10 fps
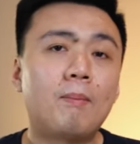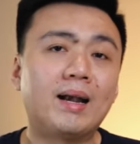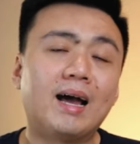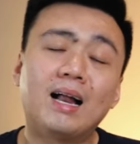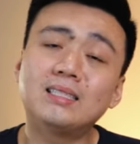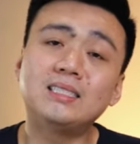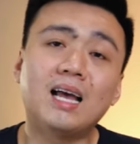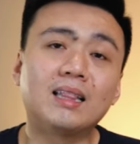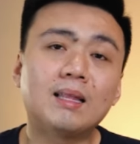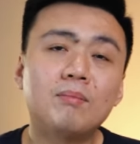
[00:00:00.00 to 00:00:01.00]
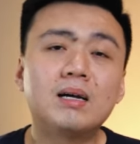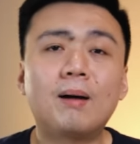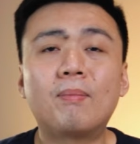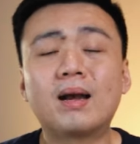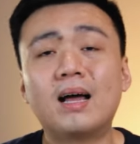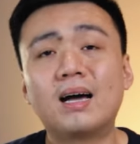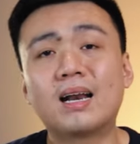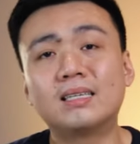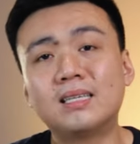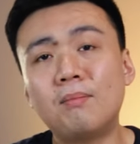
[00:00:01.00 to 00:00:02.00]
Padahal si Antam nggak pernah
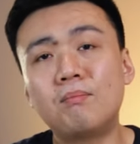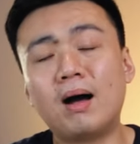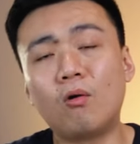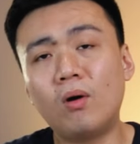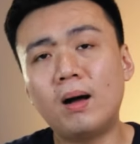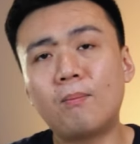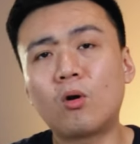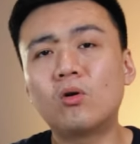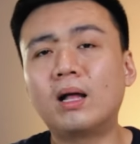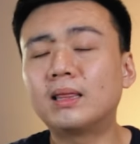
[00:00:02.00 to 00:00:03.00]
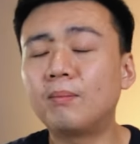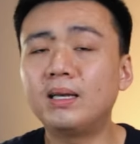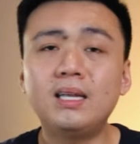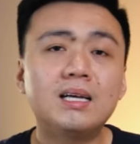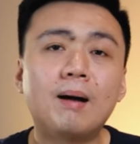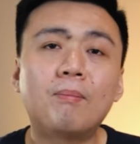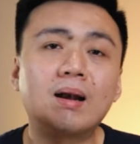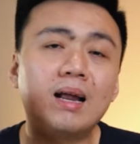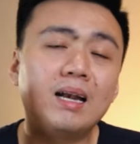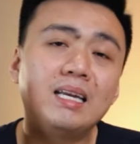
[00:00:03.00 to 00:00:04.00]
ngerasa bahwa produk Antam ini nggak
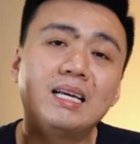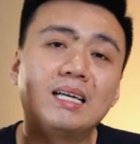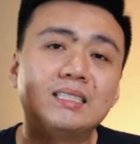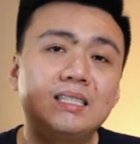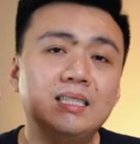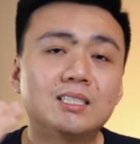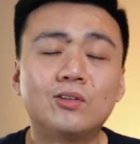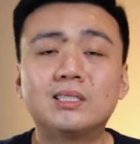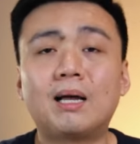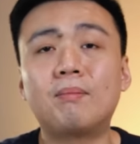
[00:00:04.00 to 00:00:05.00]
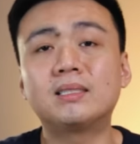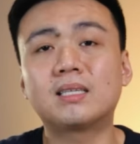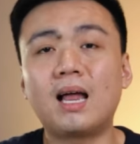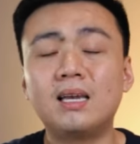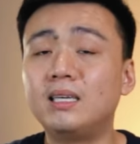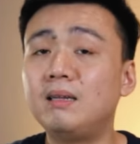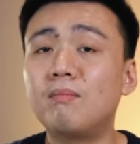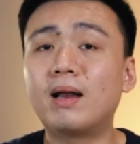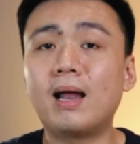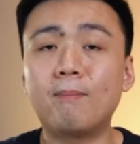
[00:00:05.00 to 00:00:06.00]
pernah dikasih diskon sama sekali
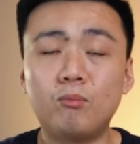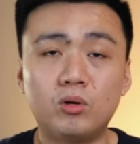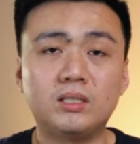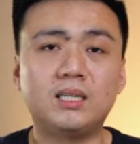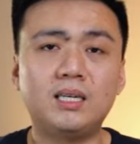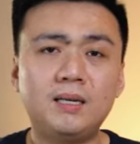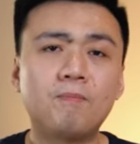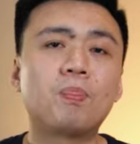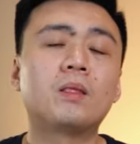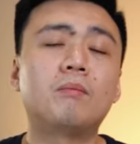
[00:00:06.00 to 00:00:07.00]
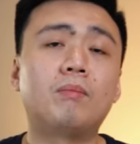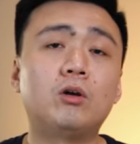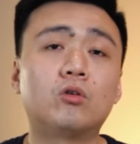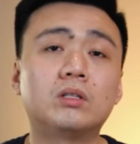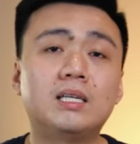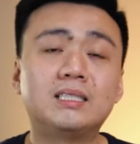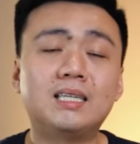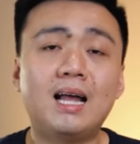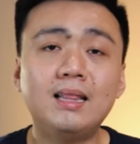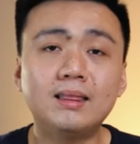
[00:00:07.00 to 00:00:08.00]
dimanapun. Jadi menurutnya si
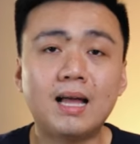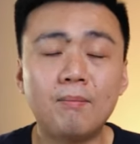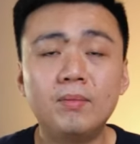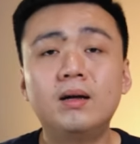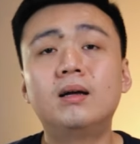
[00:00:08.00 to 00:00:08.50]
Antam,